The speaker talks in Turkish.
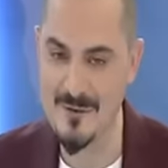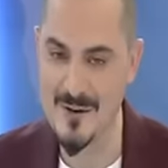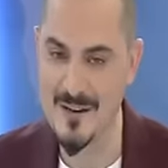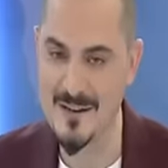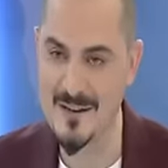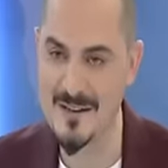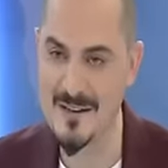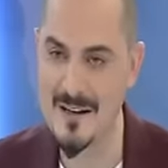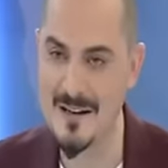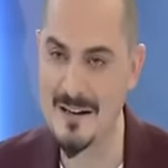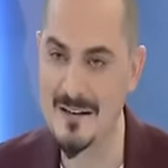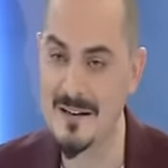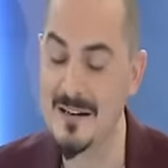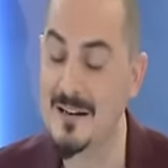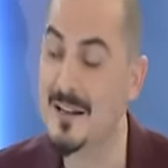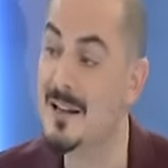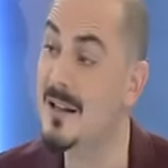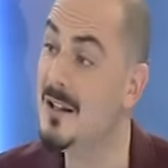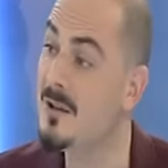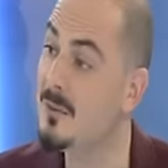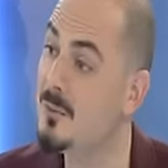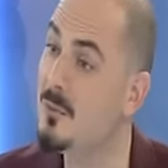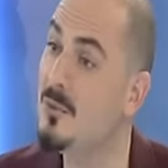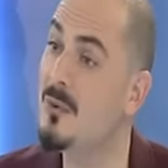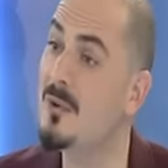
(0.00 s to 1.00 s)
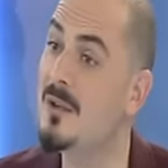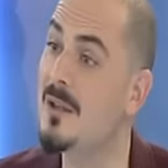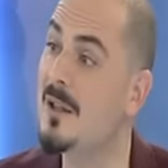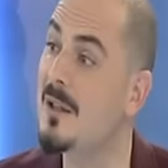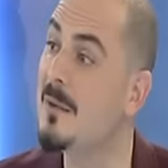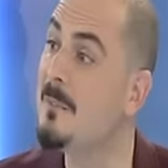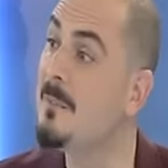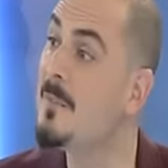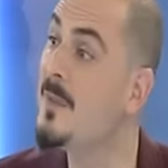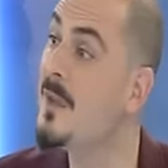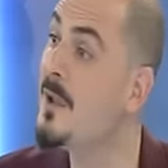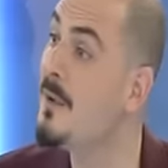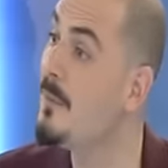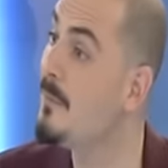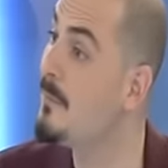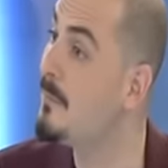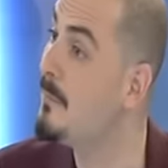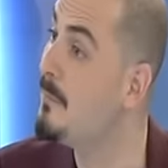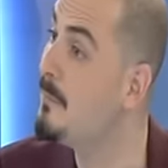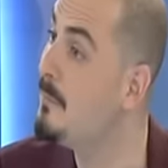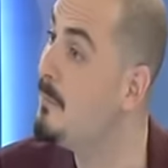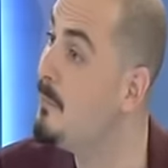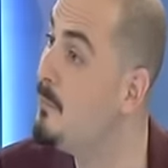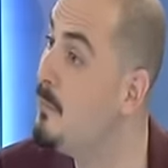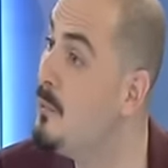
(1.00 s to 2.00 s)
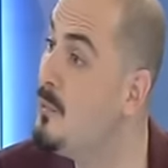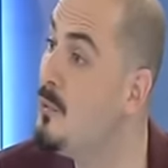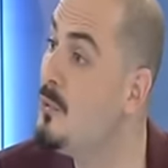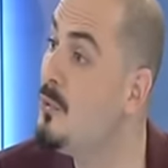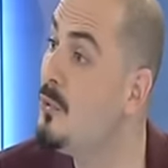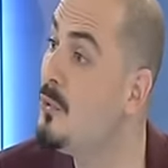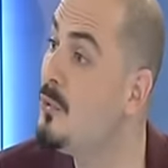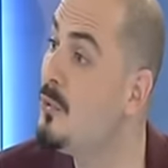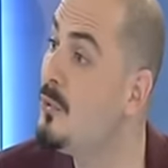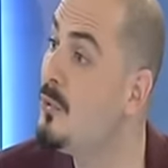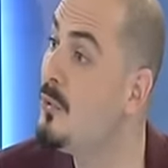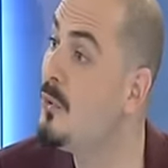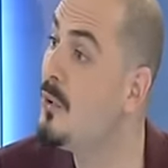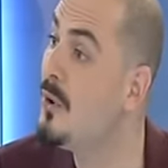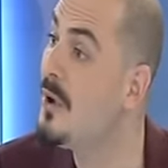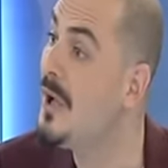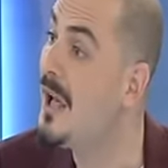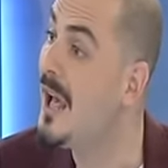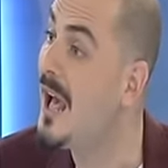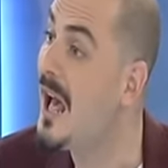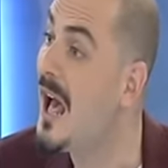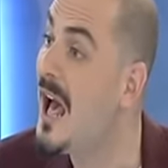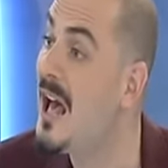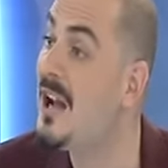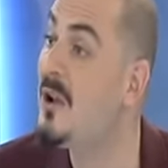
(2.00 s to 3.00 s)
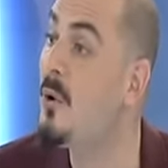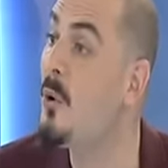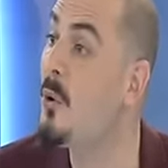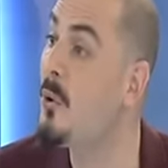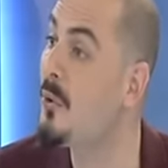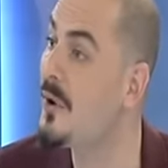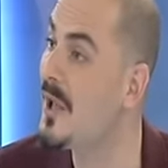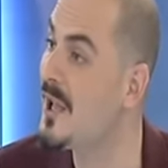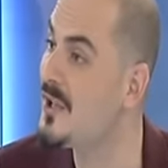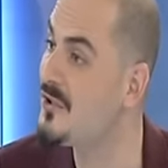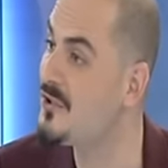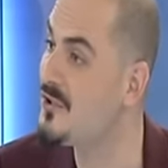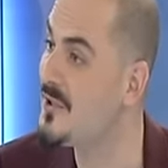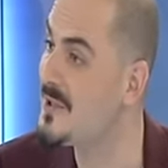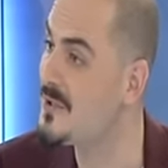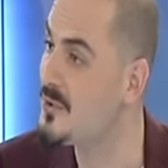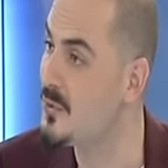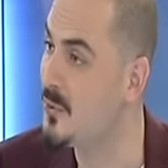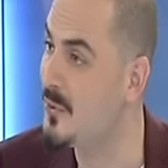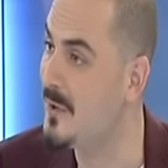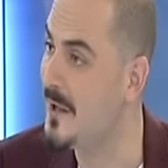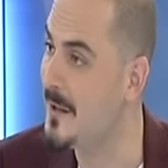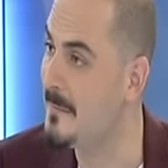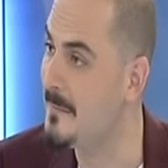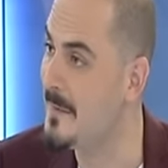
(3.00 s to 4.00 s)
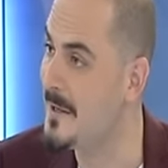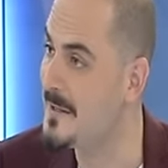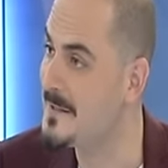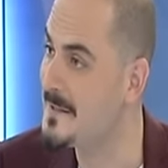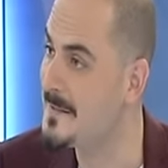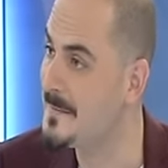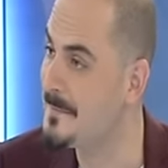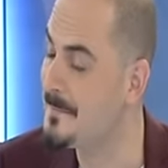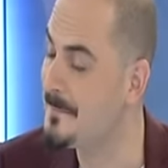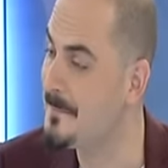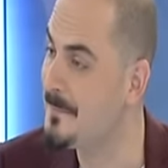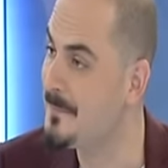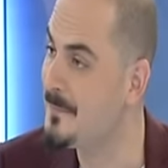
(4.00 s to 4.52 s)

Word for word: ettik evet. kendini. Diyor ki bu her öğrenciye söylenmez.